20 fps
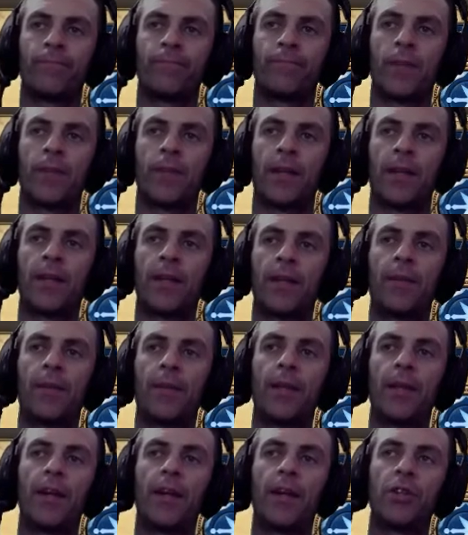Aqui
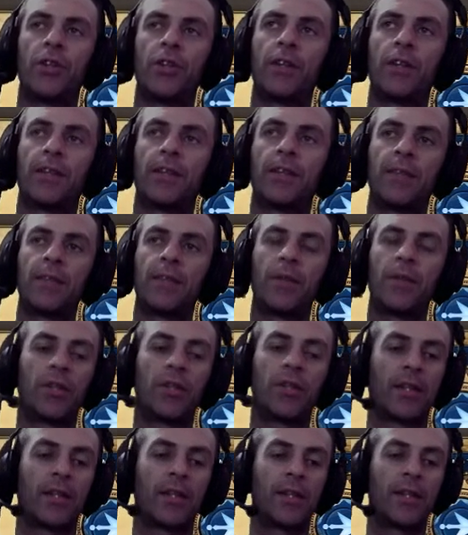também dá a dica, dá sempre a
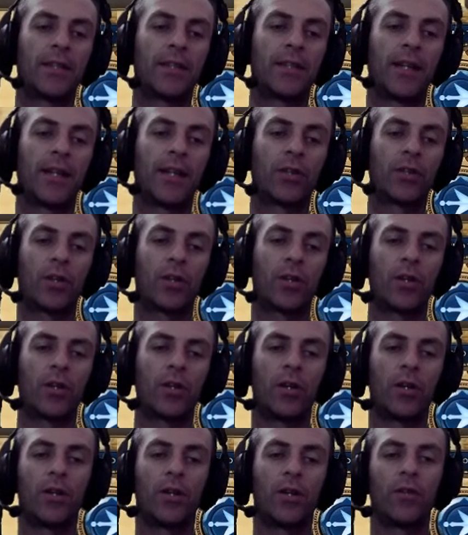dica aqui nesse canto aqui,
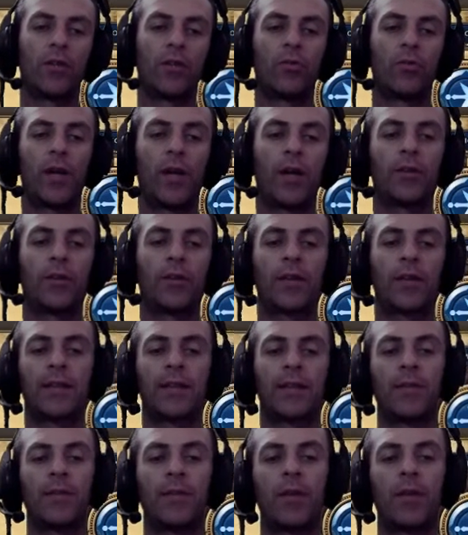ó. Do lado atrás
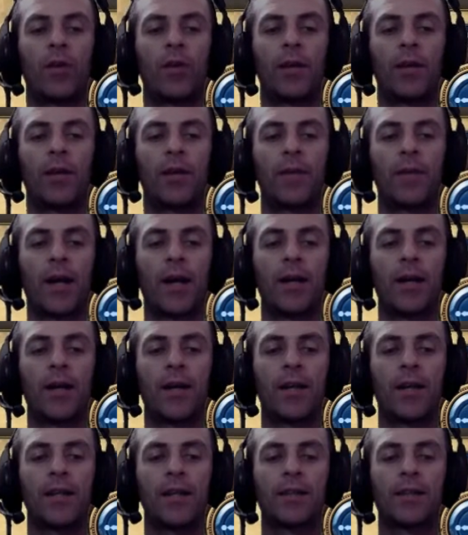da minha, da minha can
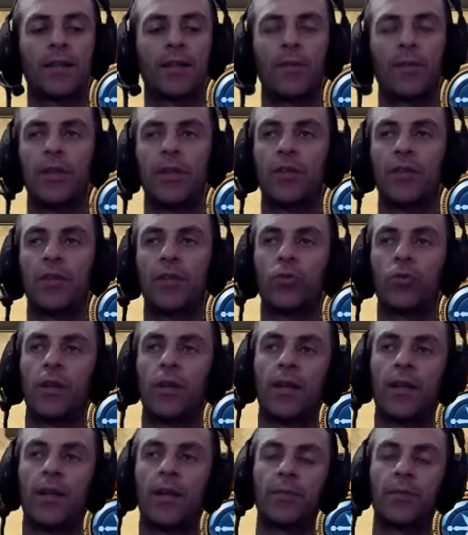aqui, dá sempre a dica do
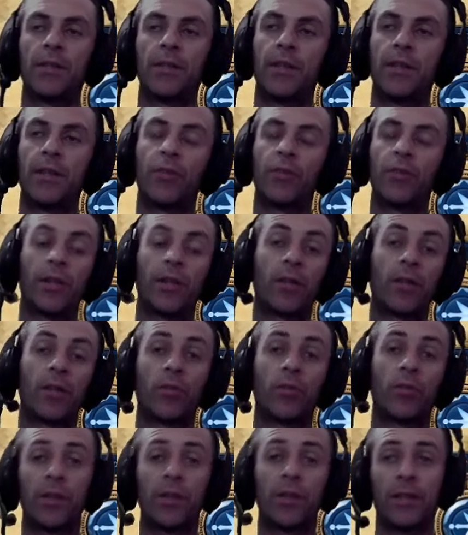que tá precisando, o que tá
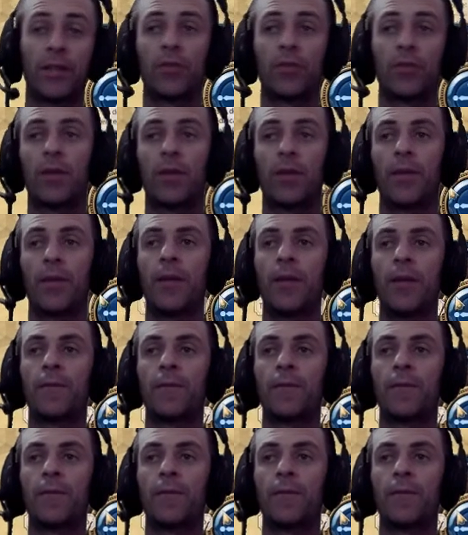acontecendo também.